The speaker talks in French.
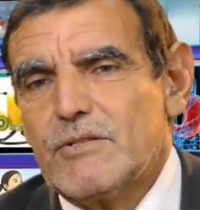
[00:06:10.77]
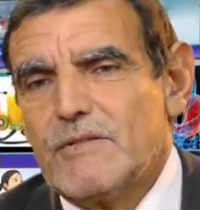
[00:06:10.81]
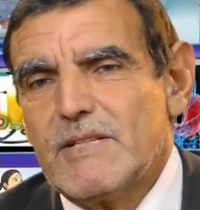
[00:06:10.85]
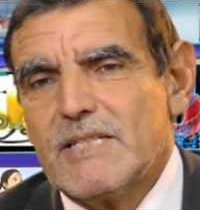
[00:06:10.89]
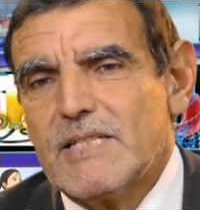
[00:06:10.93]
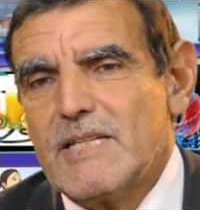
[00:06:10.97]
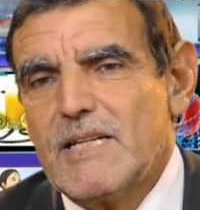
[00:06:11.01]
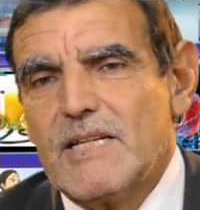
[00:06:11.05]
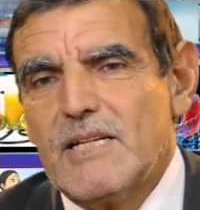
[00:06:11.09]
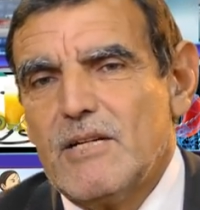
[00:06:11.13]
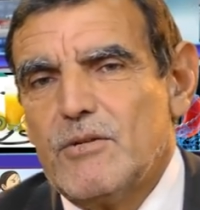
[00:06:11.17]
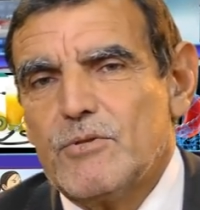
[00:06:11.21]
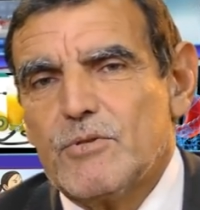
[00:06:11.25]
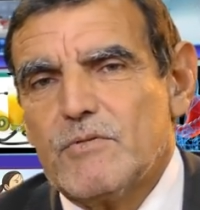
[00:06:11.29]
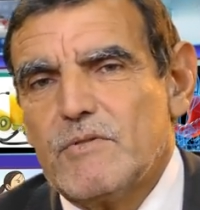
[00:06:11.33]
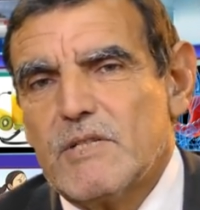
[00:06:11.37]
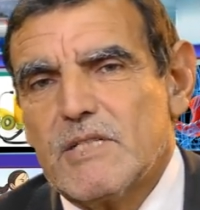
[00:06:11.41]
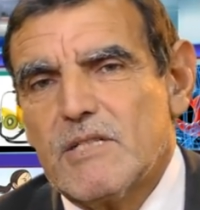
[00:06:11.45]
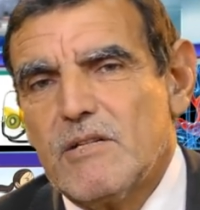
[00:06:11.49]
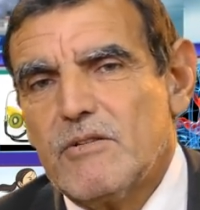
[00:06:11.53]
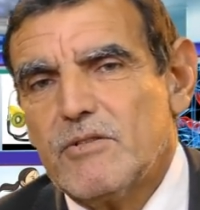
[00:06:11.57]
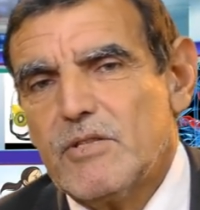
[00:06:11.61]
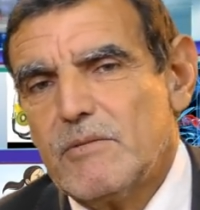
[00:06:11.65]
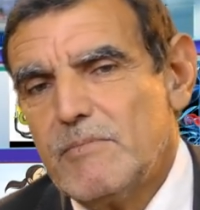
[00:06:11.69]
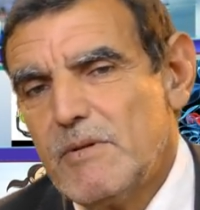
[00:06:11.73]
50,
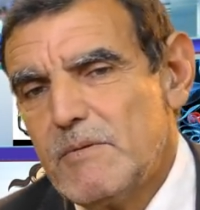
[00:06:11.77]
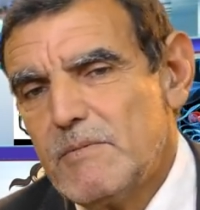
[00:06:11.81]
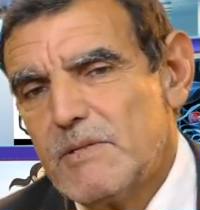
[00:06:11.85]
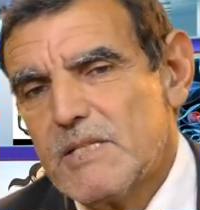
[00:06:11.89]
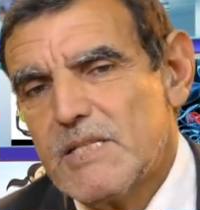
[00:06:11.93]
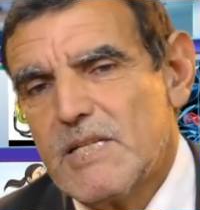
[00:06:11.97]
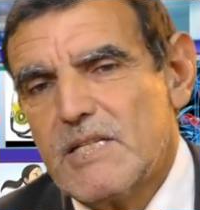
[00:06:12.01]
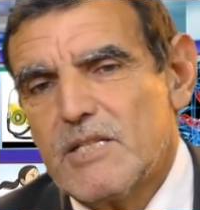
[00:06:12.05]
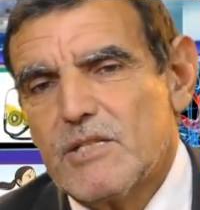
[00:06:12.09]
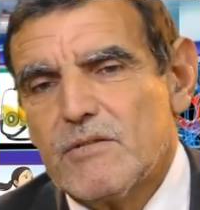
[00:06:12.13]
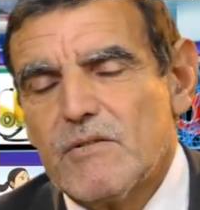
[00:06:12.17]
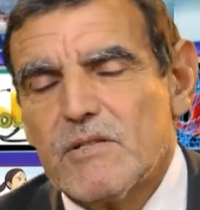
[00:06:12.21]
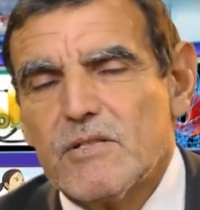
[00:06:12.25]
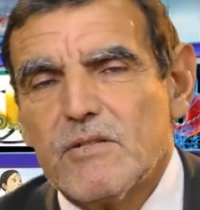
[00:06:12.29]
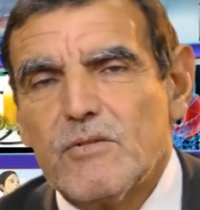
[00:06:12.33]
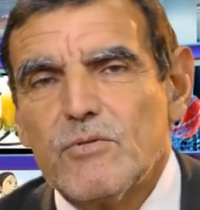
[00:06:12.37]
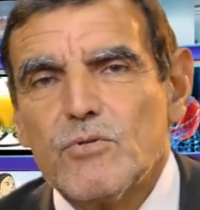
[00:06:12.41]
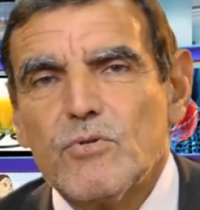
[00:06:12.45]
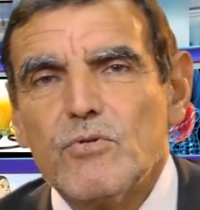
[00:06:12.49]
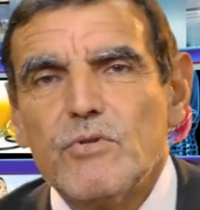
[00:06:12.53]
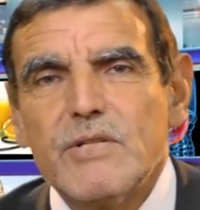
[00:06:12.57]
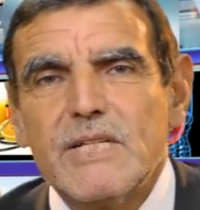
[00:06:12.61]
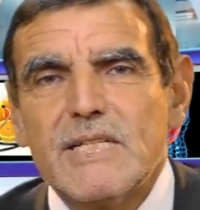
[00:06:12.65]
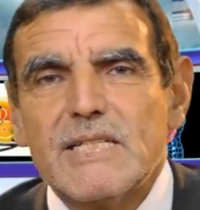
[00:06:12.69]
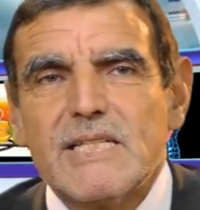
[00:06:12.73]
60 et même les années 60, on ne
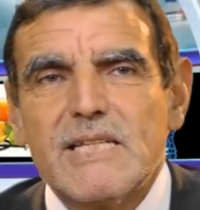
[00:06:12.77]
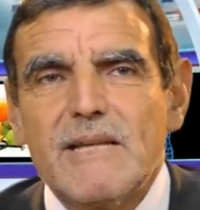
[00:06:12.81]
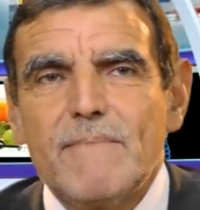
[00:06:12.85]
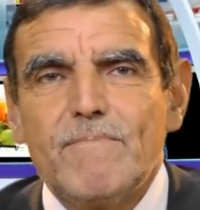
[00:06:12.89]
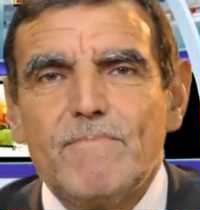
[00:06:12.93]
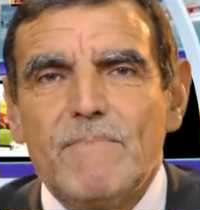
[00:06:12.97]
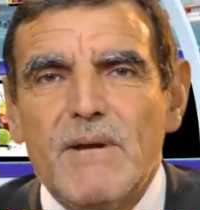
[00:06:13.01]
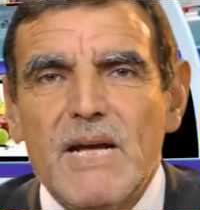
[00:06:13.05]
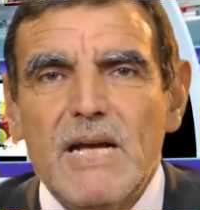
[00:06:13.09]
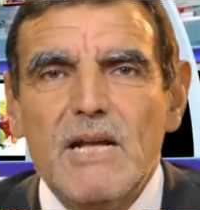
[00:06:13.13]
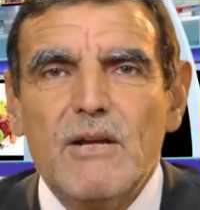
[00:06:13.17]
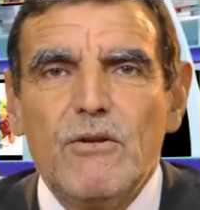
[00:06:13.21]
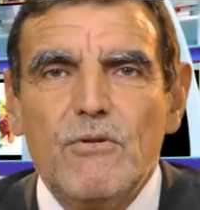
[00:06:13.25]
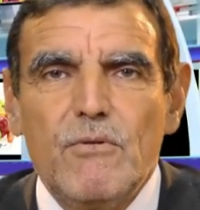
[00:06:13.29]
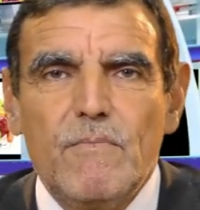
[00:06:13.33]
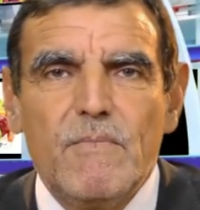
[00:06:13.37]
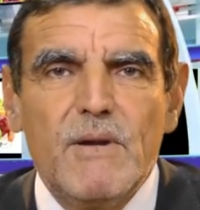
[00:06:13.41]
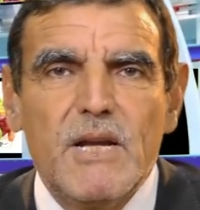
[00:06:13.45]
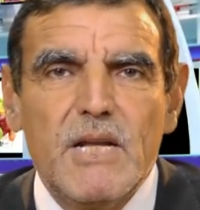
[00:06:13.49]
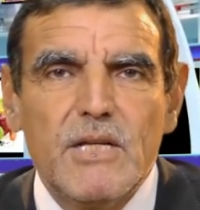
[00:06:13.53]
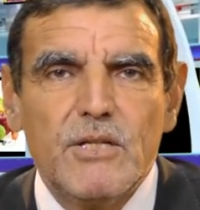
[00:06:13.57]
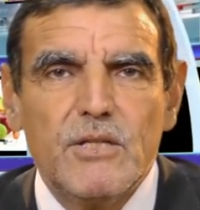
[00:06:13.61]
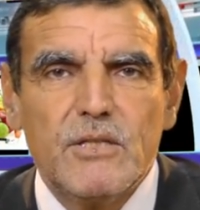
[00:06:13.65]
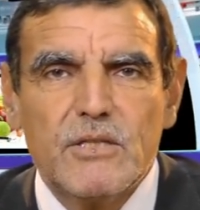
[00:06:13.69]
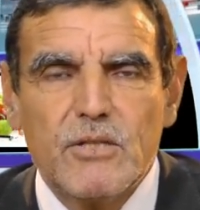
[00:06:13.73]
connaissait pas le
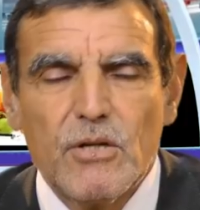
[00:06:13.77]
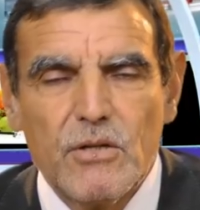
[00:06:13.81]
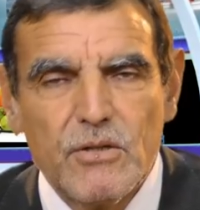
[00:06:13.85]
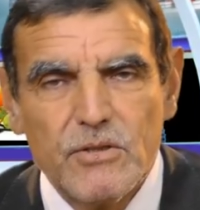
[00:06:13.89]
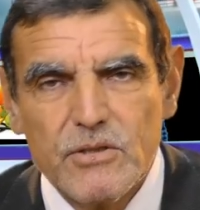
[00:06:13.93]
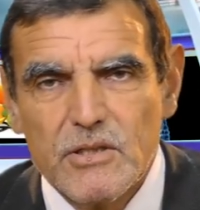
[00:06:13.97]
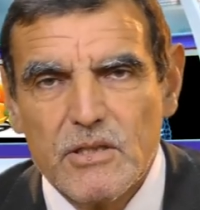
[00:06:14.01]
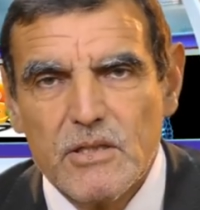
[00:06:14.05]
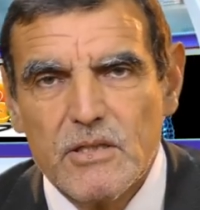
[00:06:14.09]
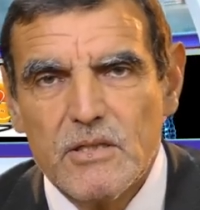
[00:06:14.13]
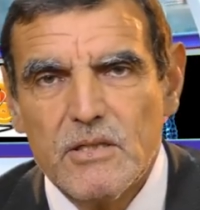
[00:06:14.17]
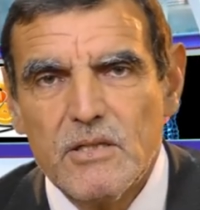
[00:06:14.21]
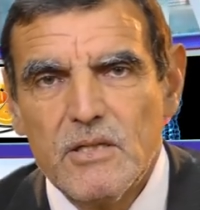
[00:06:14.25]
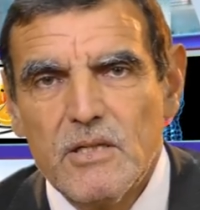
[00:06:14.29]
blé tendre.